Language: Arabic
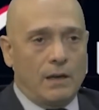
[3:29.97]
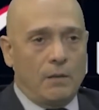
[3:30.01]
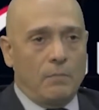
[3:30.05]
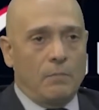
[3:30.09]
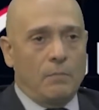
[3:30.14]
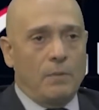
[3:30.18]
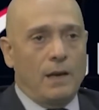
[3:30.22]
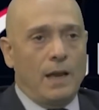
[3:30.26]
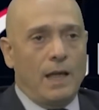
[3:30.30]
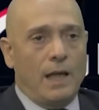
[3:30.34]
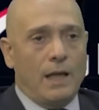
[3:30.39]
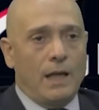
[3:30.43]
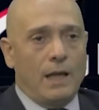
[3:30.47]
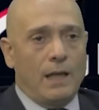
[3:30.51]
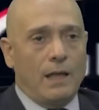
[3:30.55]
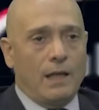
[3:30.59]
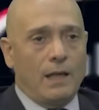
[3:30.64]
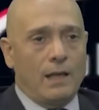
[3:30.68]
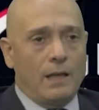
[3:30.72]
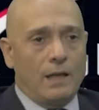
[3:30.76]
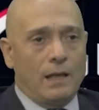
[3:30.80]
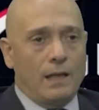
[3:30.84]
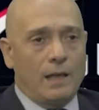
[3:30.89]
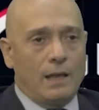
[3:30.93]
رب آه،
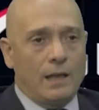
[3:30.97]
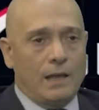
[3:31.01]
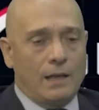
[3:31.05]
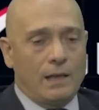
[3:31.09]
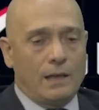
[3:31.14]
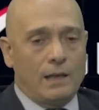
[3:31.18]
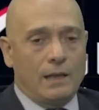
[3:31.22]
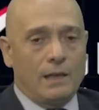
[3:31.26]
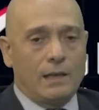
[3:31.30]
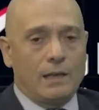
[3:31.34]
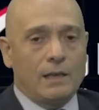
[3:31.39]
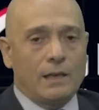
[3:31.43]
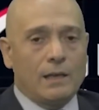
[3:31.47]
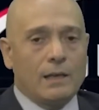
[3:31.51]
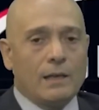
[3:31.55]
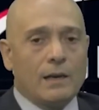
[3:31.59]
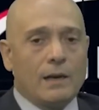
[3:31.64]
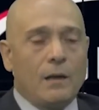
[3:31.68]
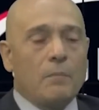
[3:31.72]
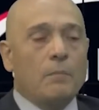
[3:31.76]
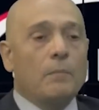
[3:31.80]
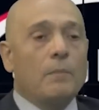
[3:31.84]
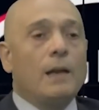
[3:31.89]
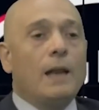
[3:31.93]
آه،
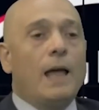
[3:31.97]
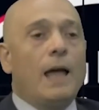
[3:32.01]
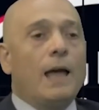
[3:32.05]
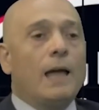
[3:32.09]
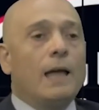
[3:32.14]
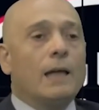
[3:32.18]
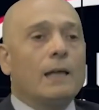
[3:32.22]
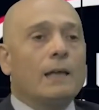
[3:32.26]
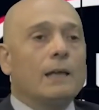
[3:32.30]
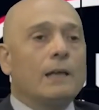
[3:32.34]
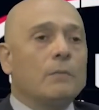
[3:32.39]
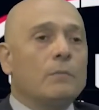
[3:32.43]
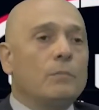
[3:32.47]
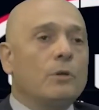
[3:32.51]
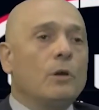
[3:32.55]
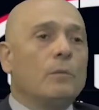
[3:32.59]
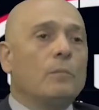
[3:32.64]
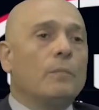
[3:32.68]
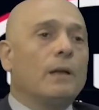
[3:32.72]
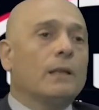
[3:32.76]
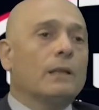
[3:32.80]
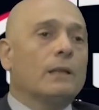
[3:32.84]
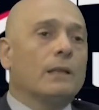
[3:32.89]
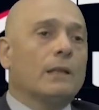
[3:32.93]
رب العائلة
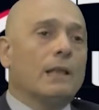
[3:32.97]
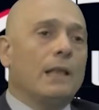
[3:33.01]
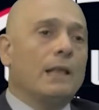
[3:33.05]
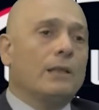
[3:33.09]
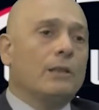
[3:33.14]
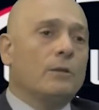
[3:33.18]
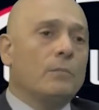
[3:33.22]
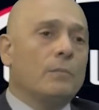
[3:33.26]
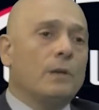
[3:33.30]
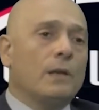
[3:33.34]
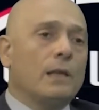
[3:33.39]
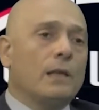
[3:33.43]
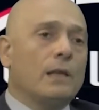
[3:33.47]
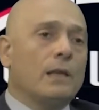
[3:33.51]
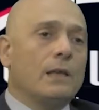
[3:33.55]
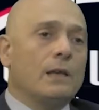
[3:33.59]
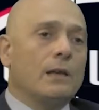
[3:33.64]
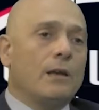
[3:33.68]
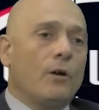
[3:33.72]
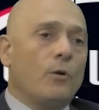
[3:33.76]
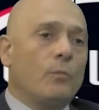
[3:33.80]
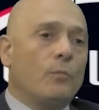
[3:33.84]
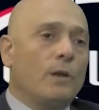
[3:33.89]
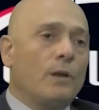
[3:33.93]
بيقبض 3
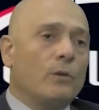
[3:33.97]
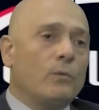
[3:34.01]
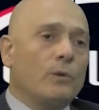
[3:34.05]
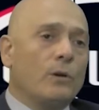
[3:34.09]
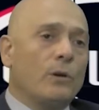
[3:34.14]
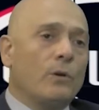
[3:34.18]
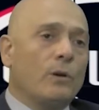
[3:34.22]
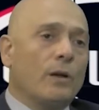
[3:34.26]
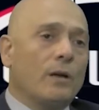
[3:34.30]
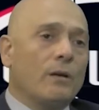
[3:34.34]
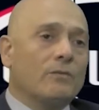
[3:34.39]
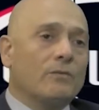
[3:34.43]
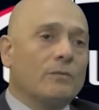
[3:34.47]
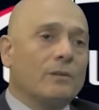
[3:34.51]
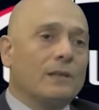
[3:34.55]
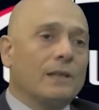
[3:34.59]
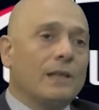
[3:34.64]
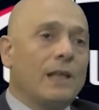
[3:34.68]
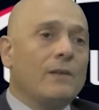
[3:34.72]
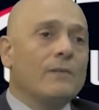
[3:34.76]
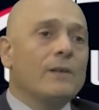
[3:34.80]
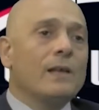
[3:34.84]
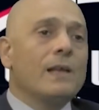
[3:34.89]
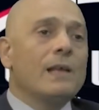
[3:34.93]
ملايين أو مليونين و500
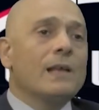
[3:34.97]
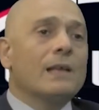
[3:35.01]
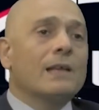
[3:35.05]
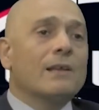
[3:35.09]
ألف